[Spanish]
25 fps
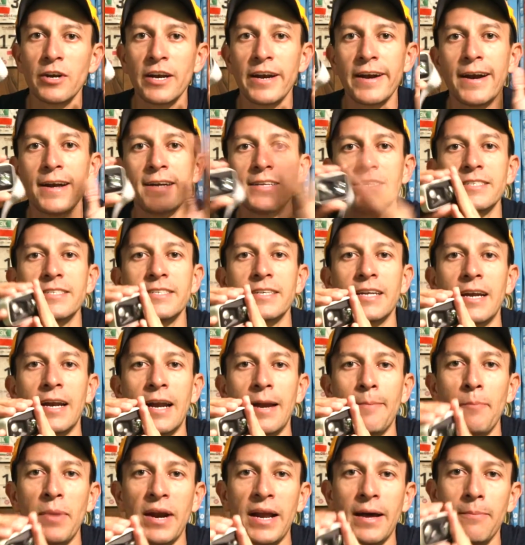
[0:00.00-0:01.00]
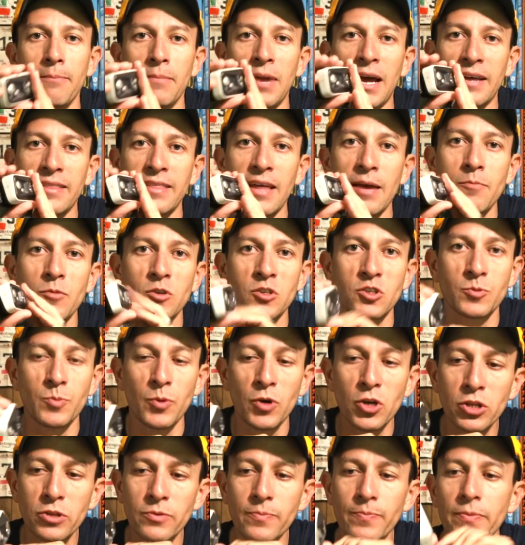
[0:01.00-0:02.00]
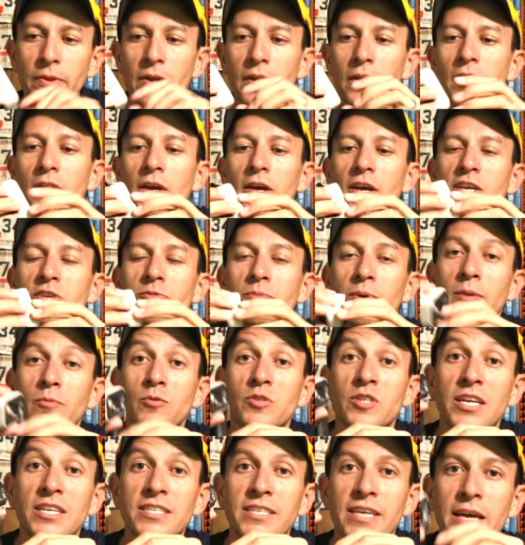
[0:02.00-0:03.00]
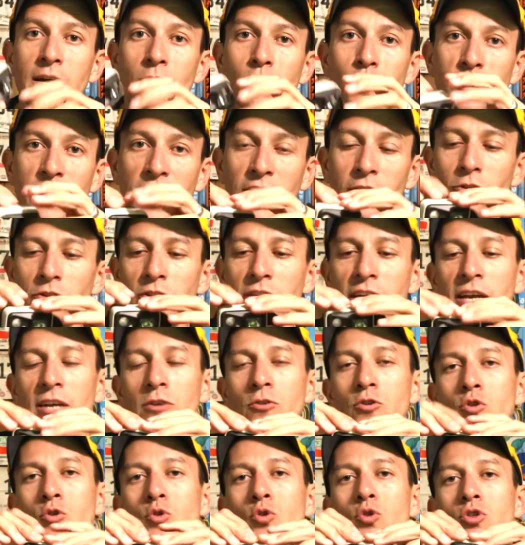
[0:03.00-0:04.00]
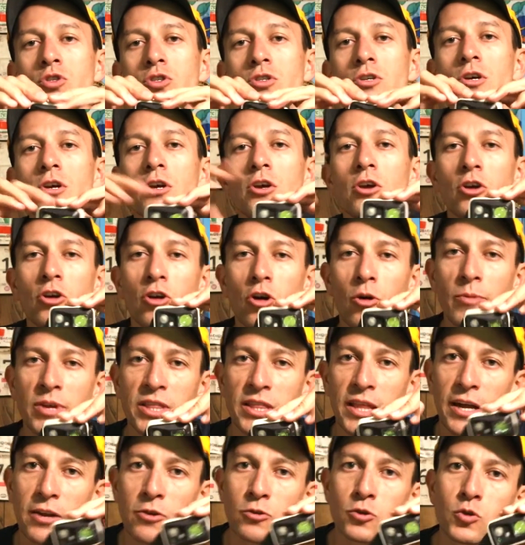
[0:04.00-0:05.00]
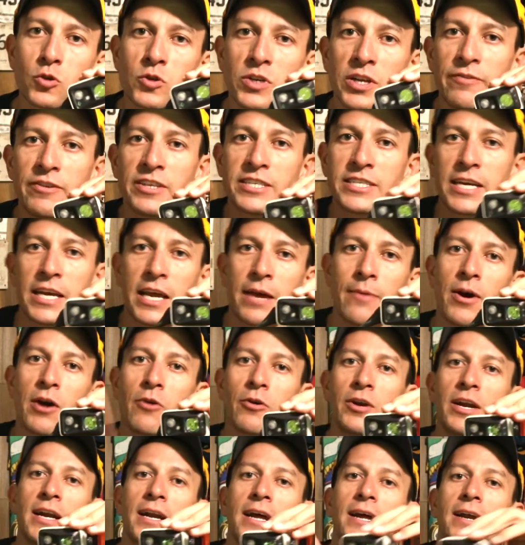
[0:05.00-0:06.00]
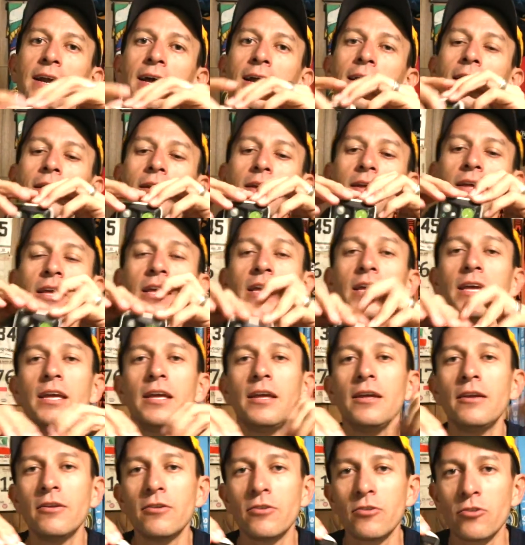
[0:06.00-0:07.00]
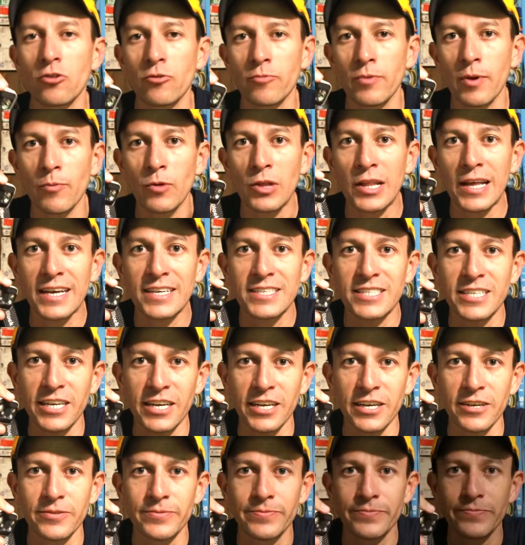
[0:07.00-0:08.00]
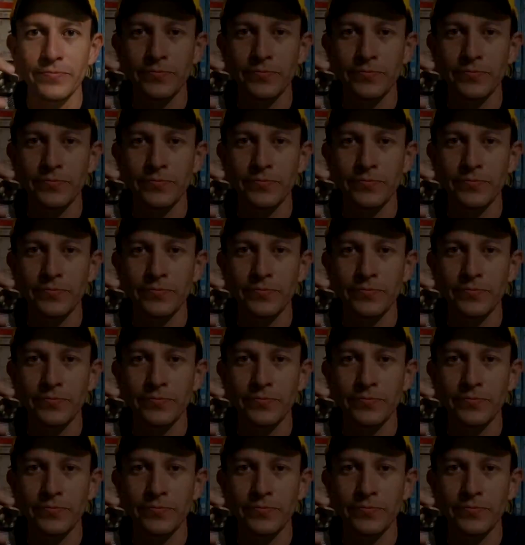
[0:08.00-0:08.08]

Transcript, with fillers: fue el análisis de la lámpara Black Diamond Spot. Esperamos que les haya gustado. Déjenos sus comentarios, suscríbanse aquí abajo en el canal y nos vemos la que sigue.